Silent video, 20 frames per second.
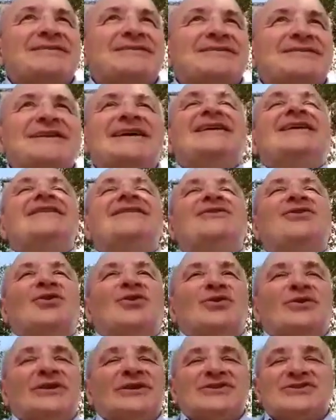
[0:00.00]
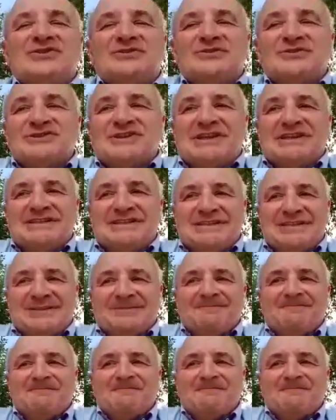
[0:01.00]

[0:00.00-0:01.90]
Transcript: dei doni, sono sette.